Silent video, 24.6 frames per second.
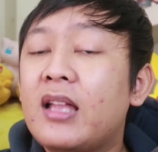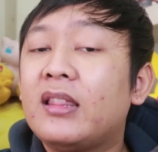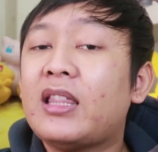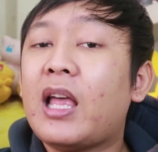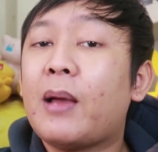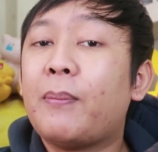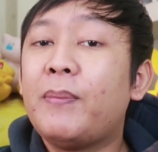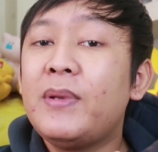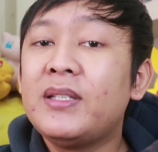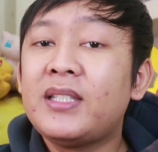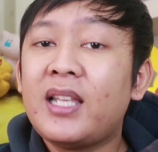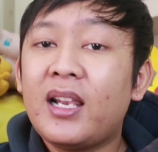
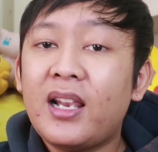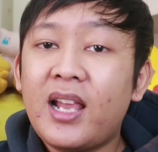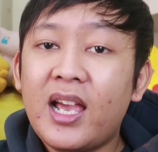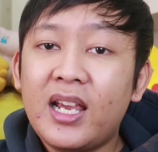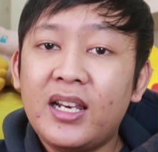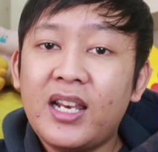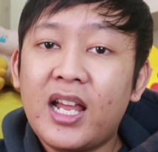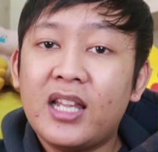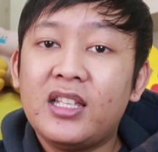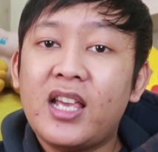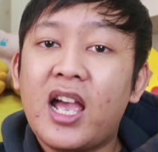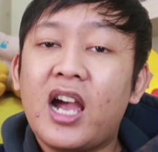Tapi
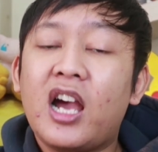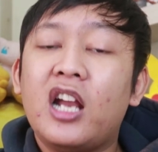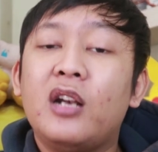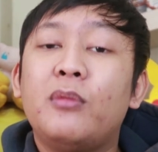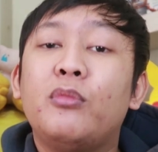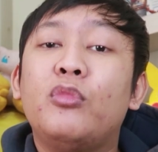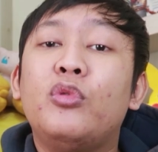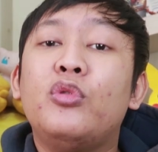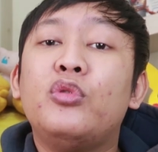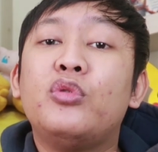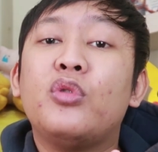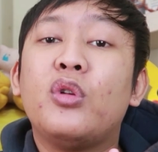selain nanti akan
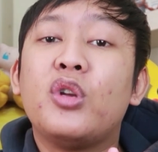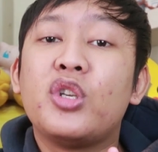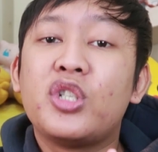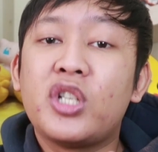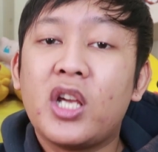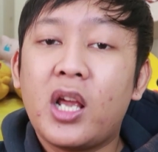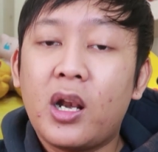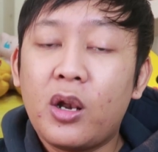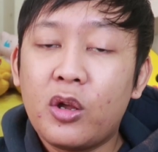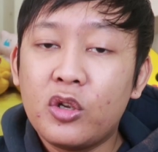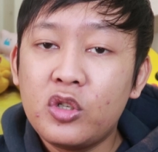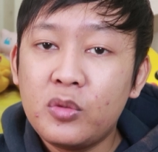muncul
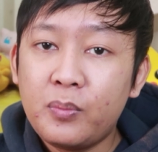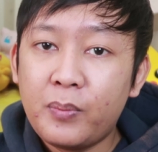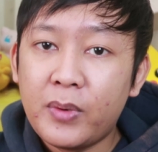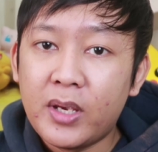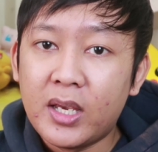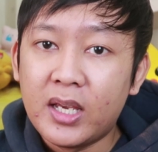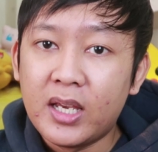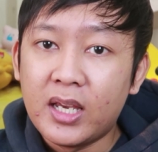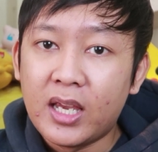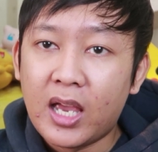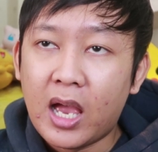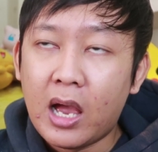Shallow
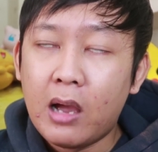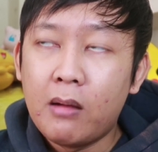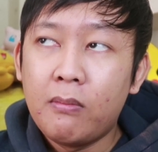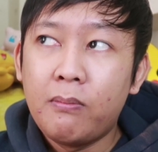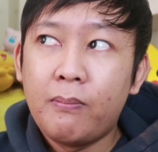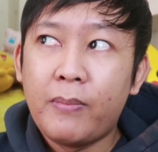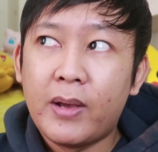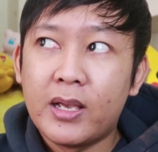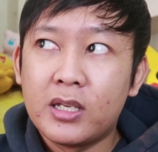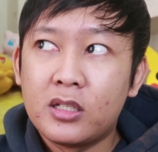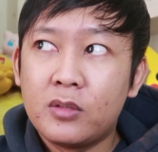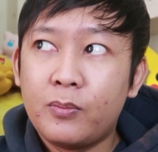Pink ya
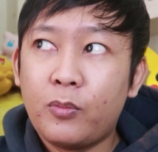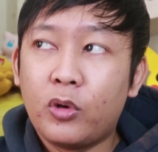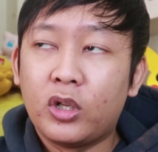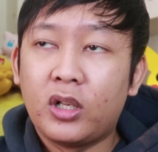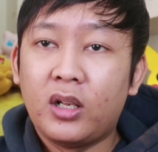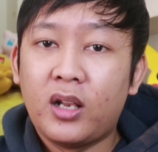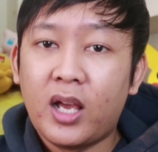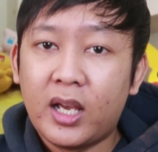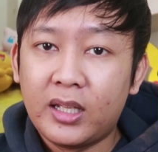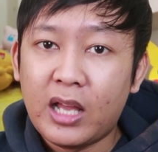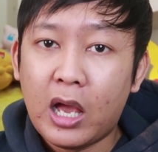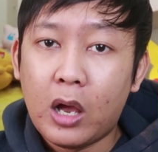pas
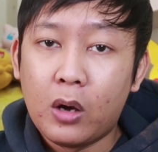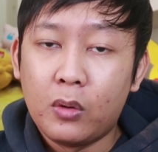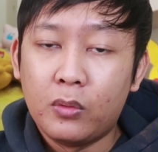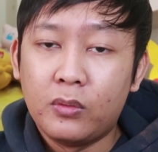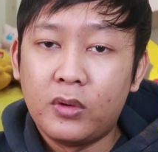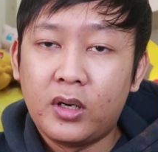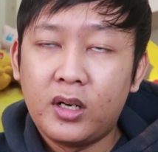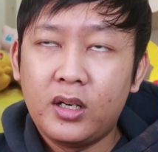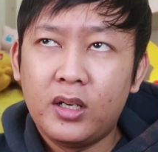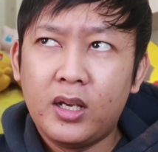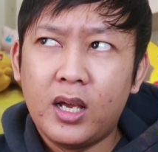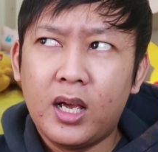spotlight
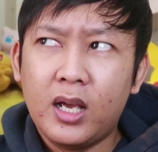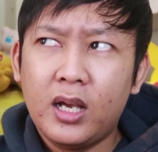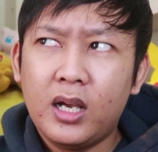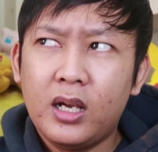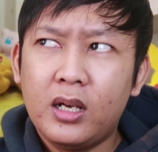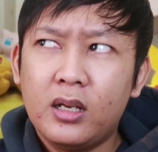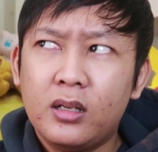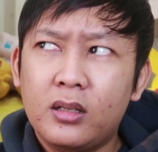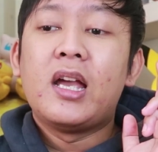hour ya